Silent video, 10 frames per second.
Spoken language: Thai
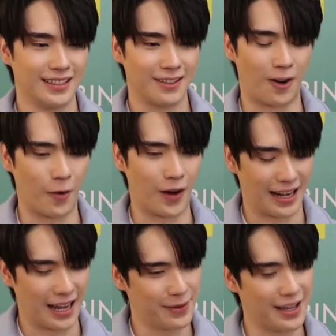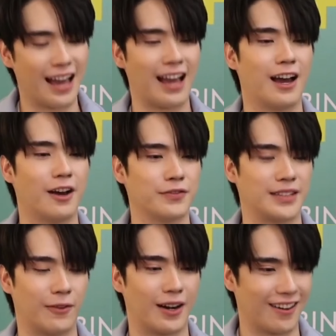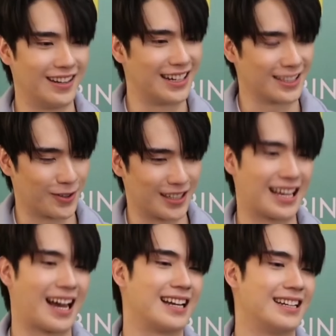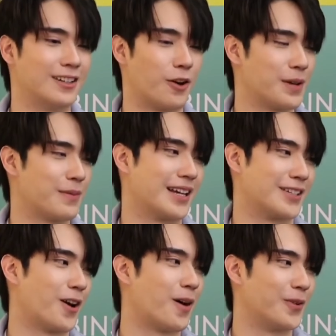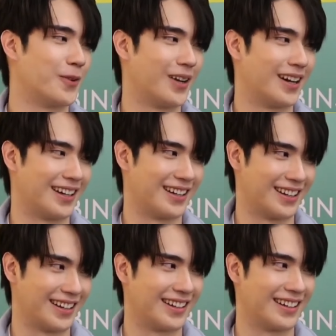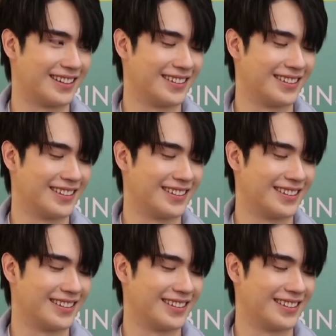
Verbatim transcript: ของขวัญให้พี่แอฟแต่ว่าก็เลือกตุ๊กตาที่น้องปีใหม่ชอบด้วยอะไรเงี้